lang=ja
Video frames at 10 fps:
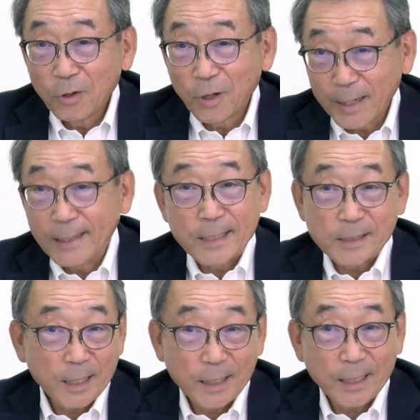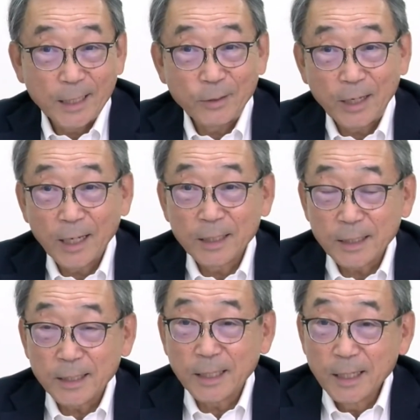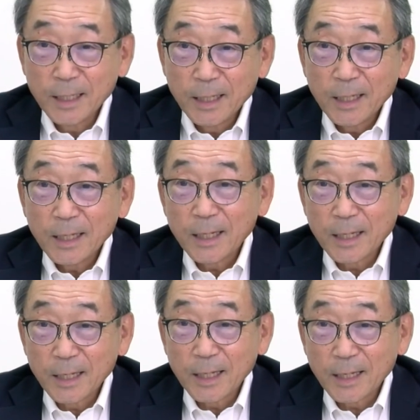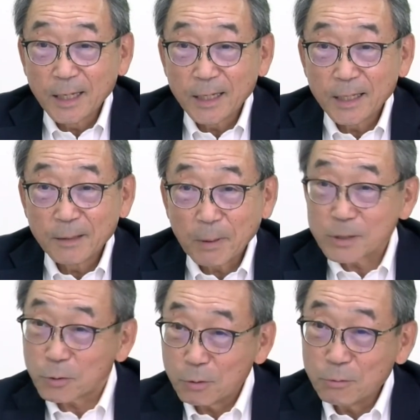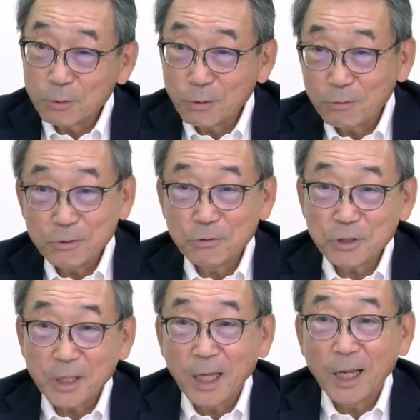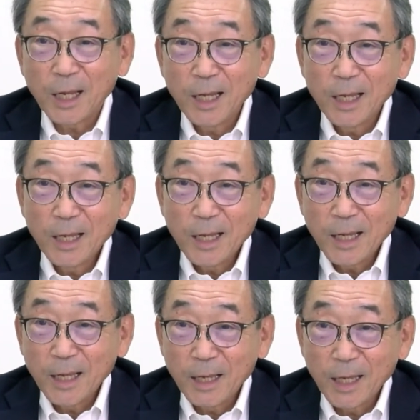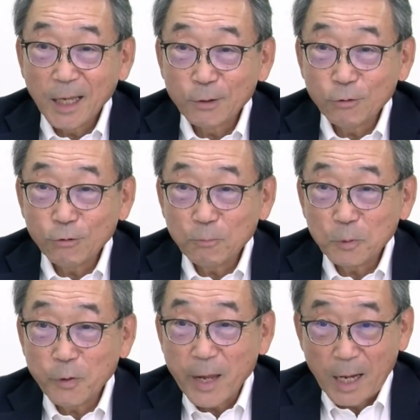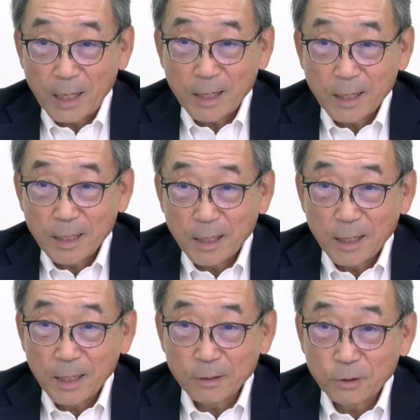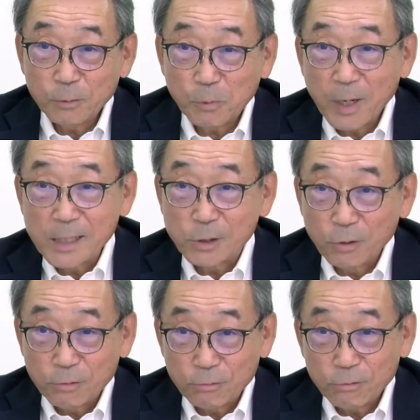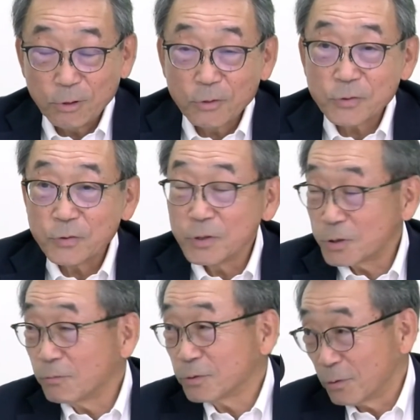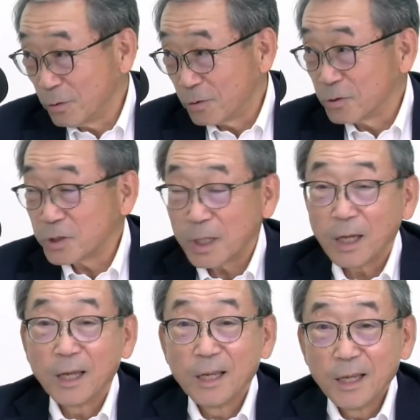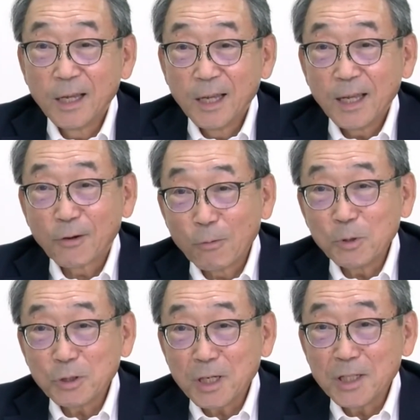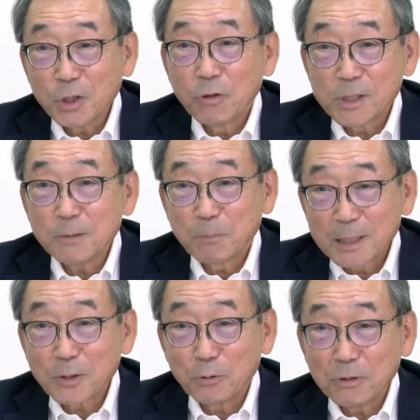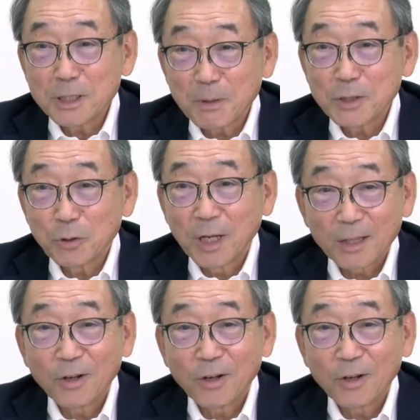部屋ですね2階の部屋に、えー、パソコンを導入して、えー、グループウェアグループワイズという要するにソフトを導入して、えー、コミュニケーションは全部パソコンでしましょうね